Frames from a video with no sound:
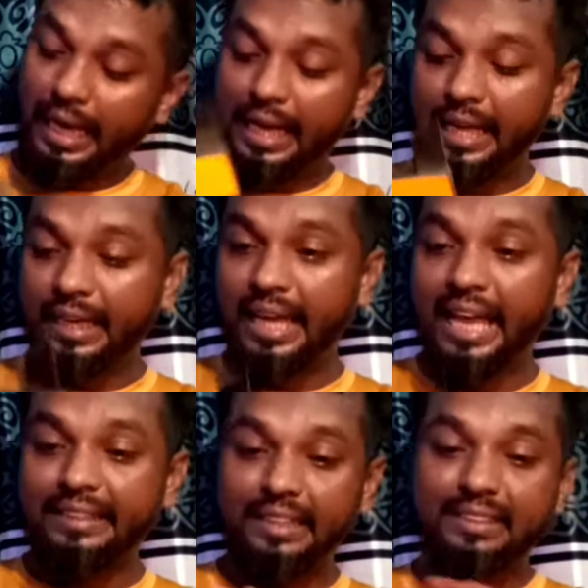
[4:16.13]
এখানে
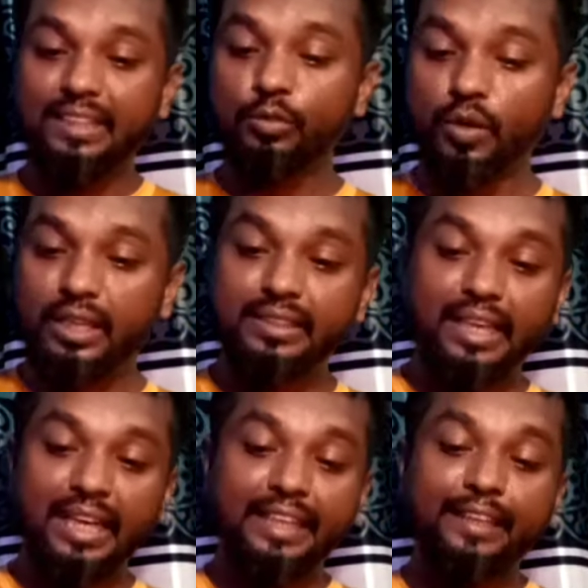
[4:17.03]
একটা সেট করা
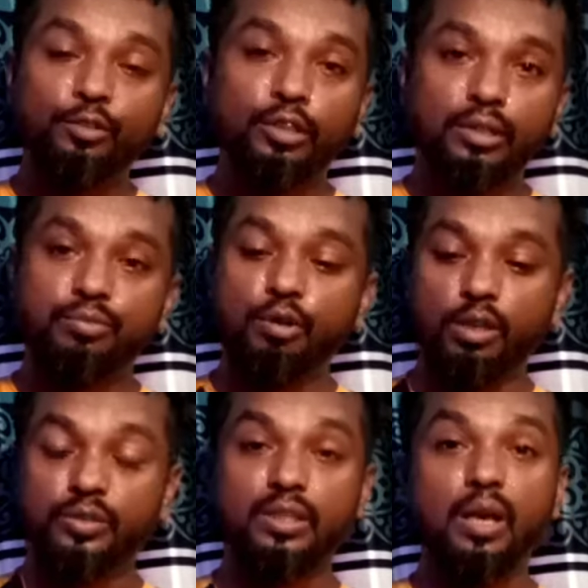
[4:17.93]
আছে এটা কিন্তু একটা ফলস